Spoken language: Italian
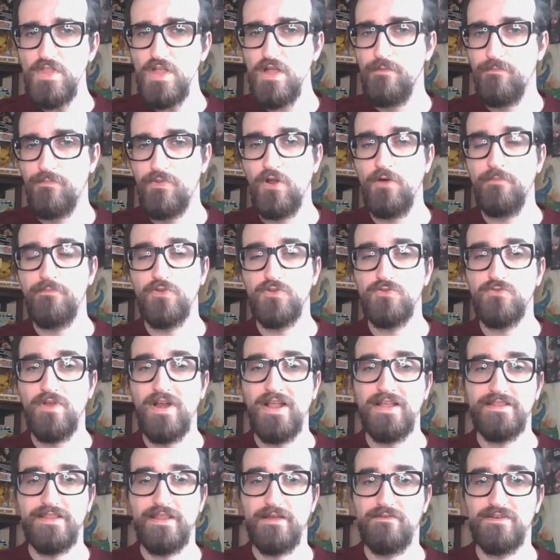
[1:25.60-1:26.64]
proprio
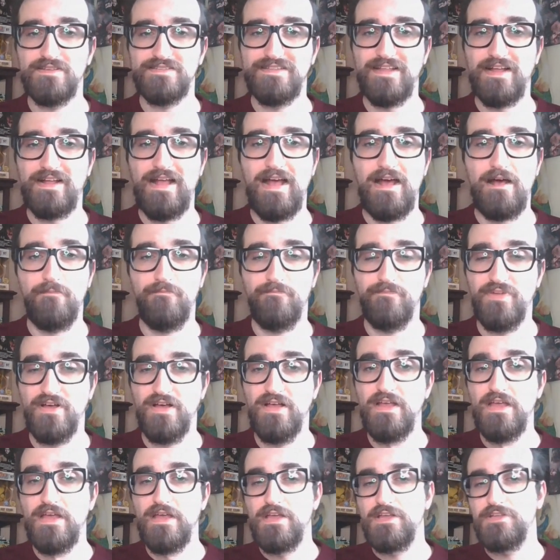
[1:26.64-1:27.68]
durante questa
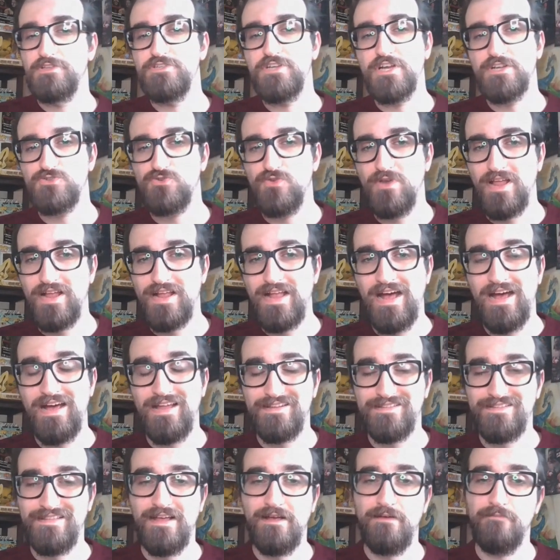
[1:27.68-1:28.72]
Cup, già sulla
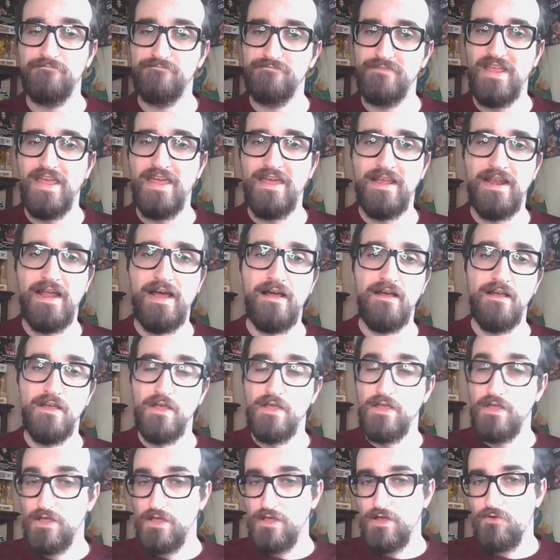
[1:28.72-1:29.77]
carta era
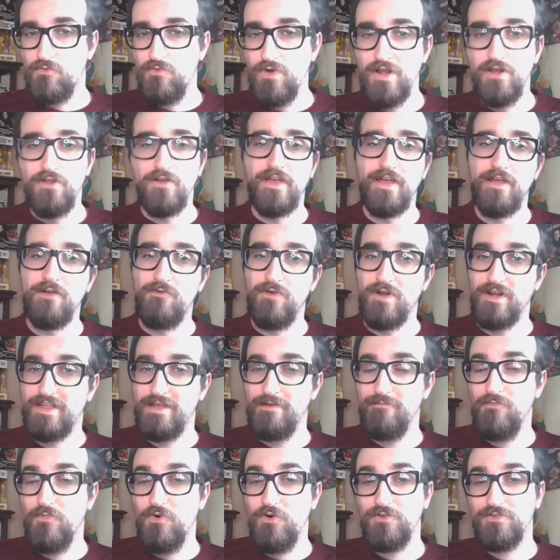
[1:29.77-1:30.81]
quello che in qualche
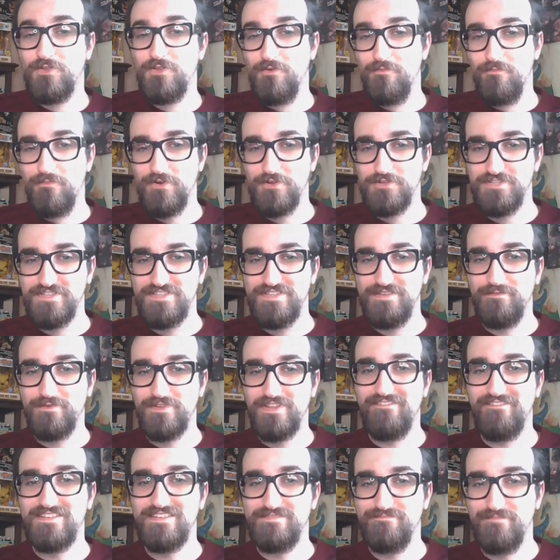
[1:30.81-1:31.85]
modo un po' ci si
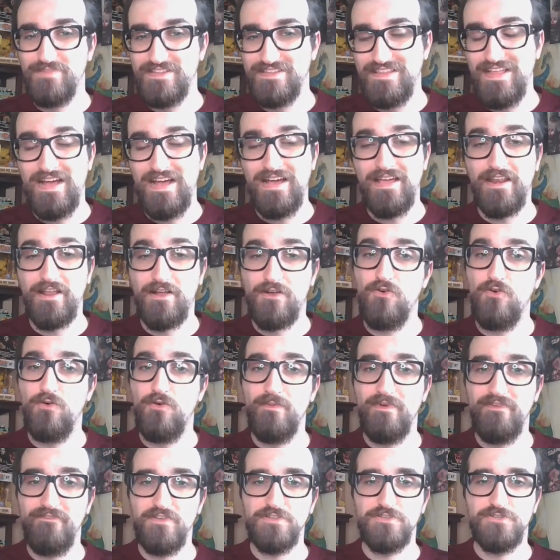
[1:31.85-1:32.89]
poteva aspettare
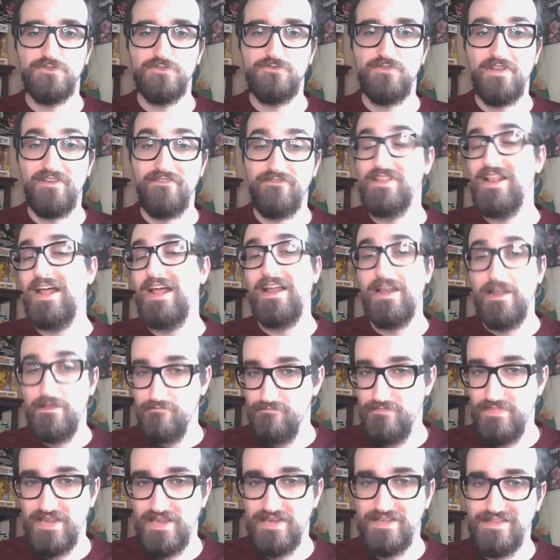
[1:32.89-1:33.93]
come vincitore finale,
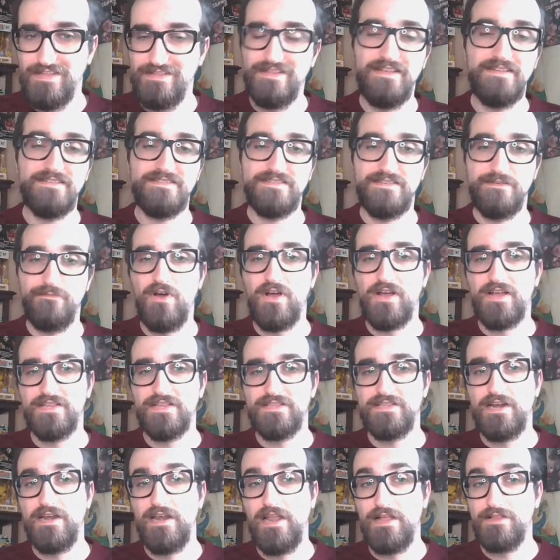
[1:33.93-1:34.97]
meritatissimo, anche
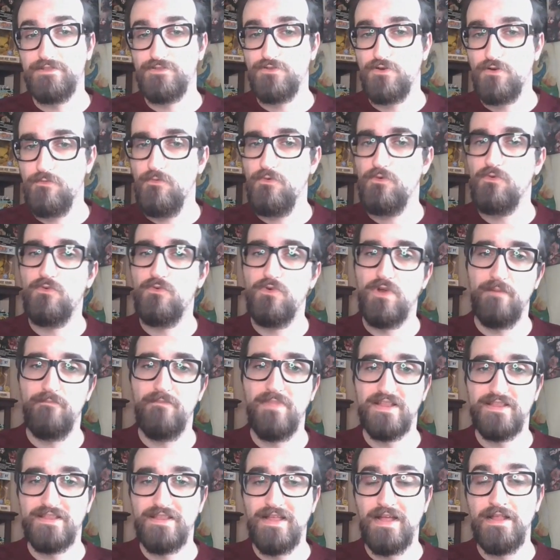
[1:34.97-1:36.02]
tra l'altro comunque una
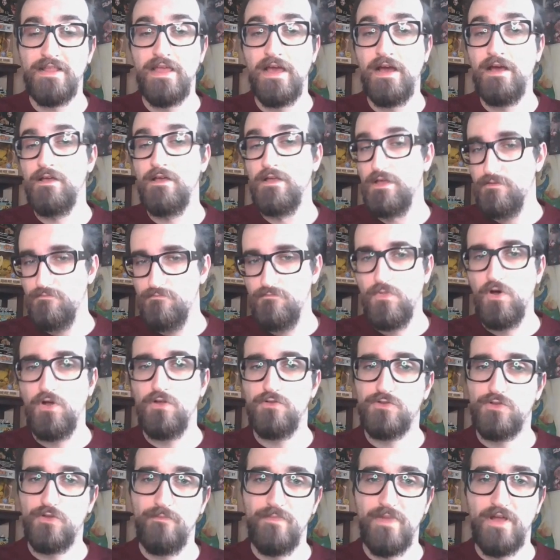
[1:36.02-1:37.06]
battaglia
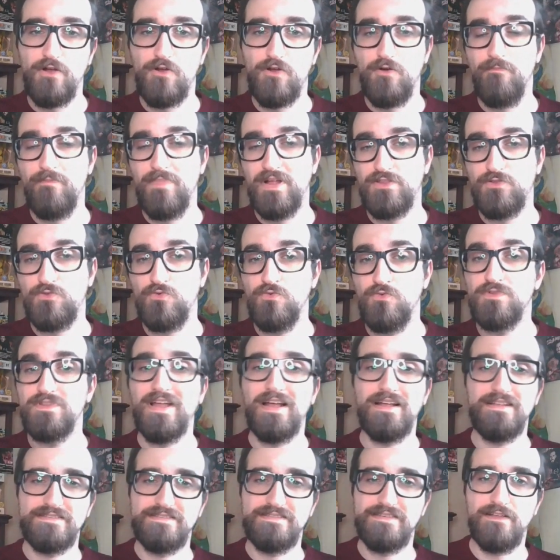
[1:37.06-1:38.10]
molto ben
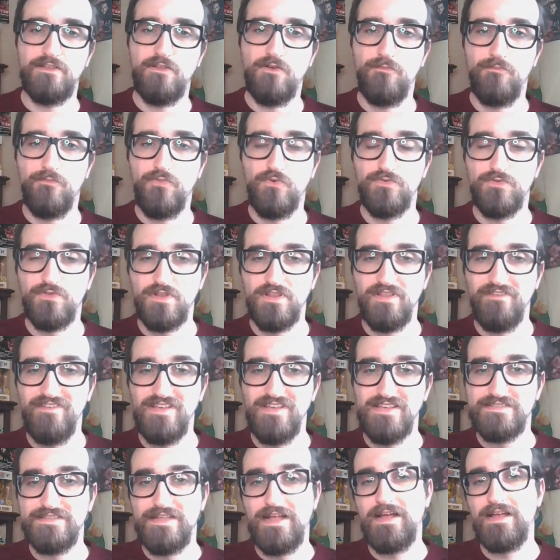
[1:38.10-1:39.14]
combattuta, sia da un punto di
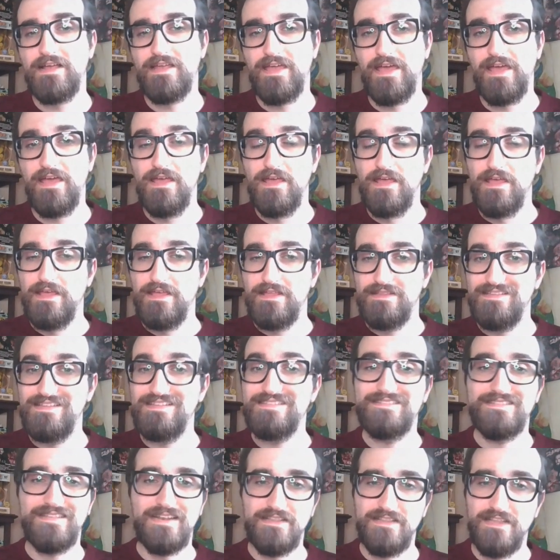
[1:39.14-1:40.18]
vista anche di
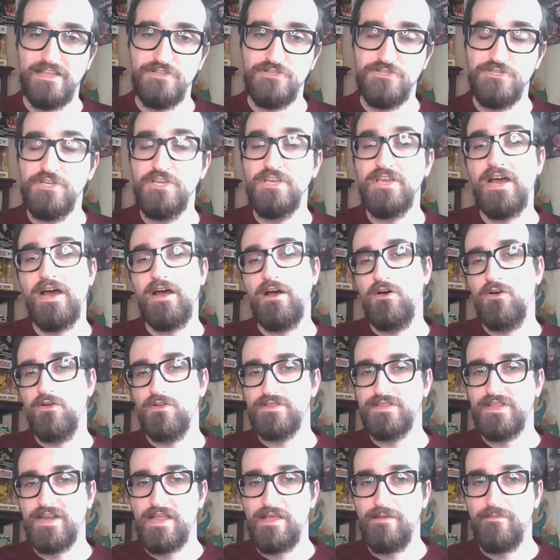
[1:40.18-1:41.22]
strategia,
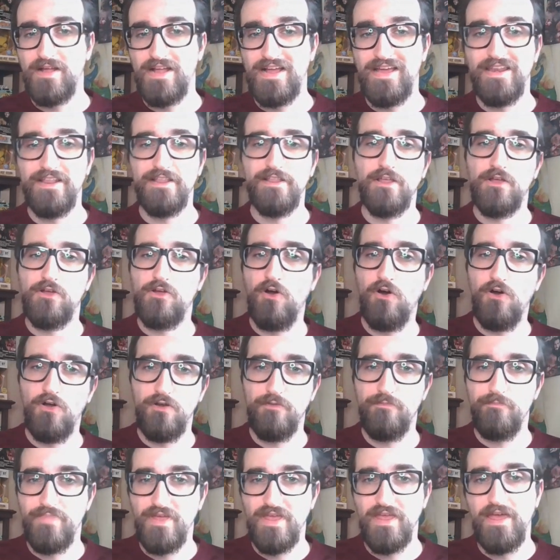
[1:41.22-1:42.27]
oltre che magari di
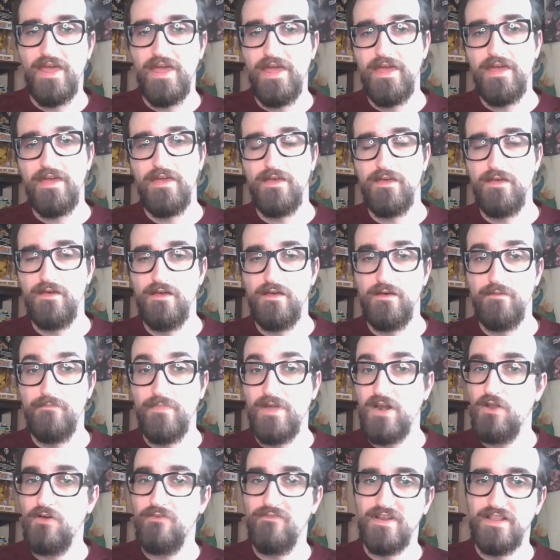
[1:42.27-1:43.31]
colpi e eh,
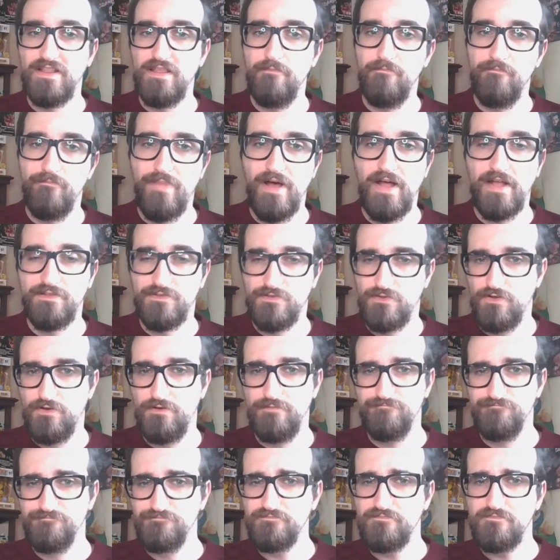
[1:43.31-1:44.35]
manovre
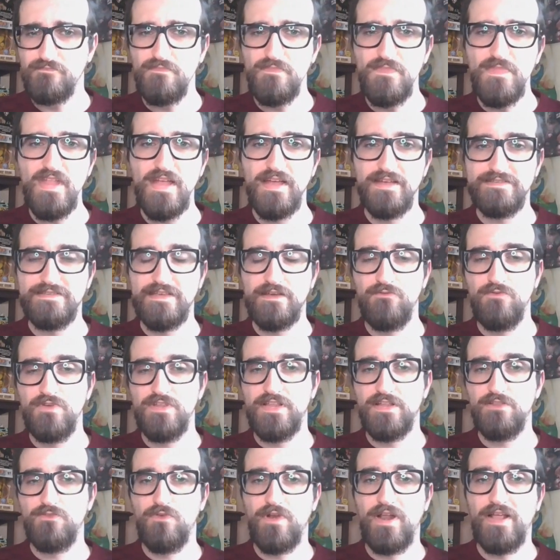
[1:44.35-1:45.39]
d'impatto
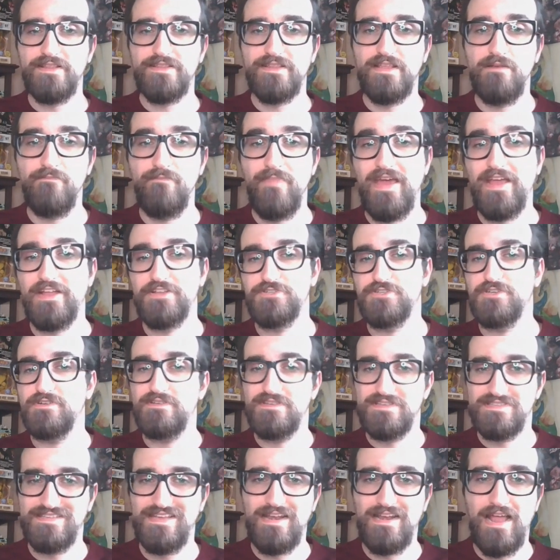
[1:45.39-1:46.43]
eseguite durante il match
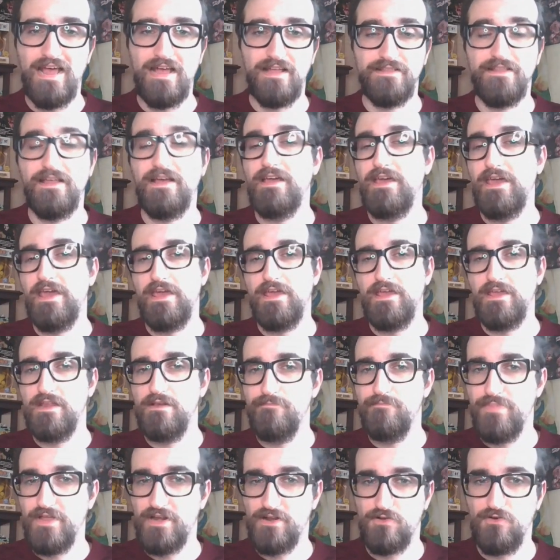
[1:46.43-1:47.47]
Sanada e il
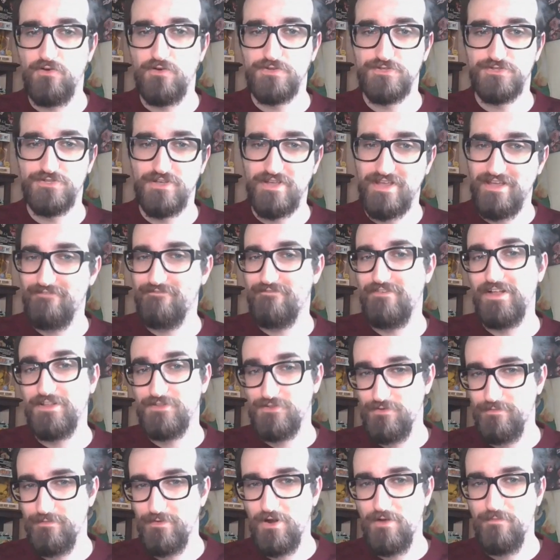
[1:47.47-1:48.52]
percorso che ha
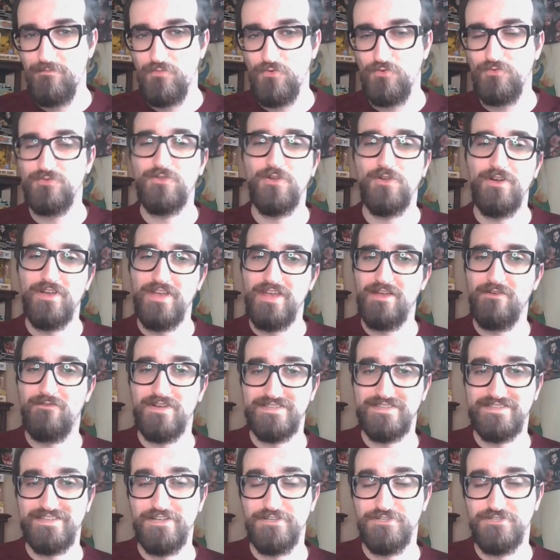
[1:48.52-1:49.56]
fatto però appunto in
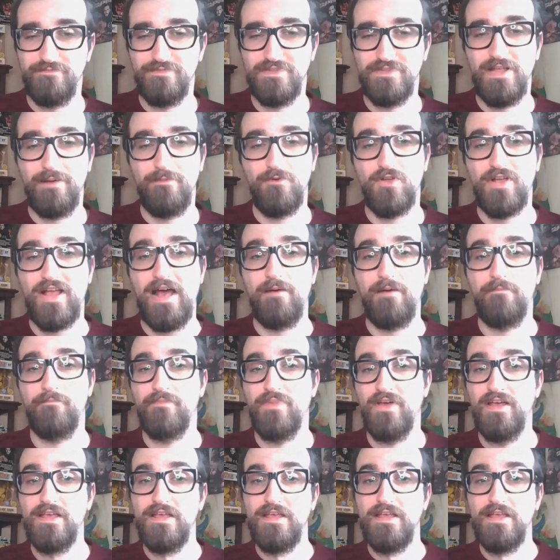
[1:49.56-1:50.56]
questa NGPW Cup.